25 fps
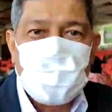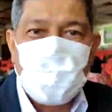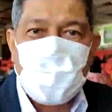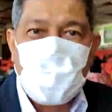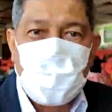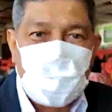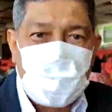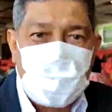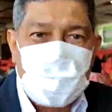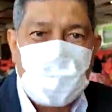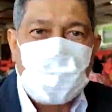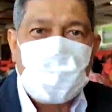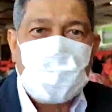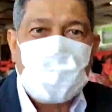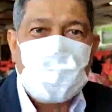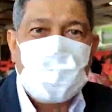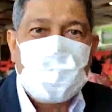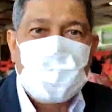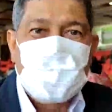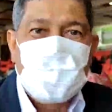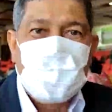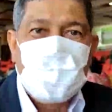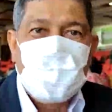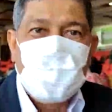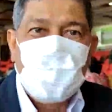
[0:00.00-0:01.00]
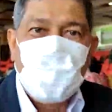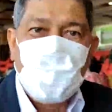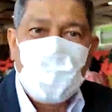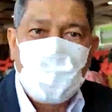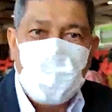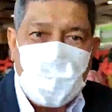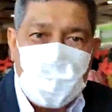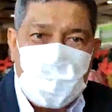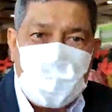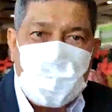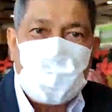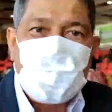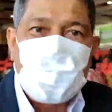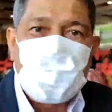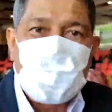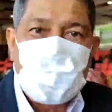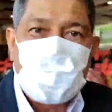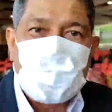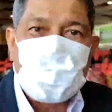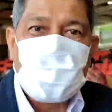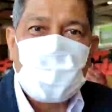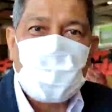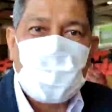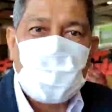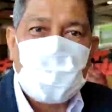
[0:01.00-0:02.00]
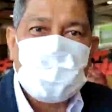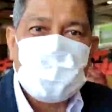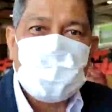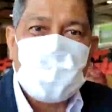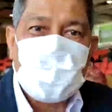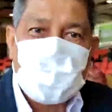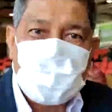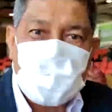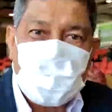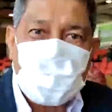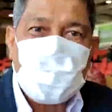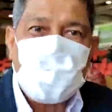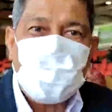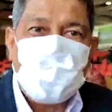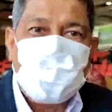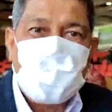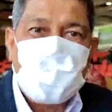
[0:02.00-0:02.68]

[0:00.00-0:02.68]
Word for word: Semoga upaya dan kerja keras kita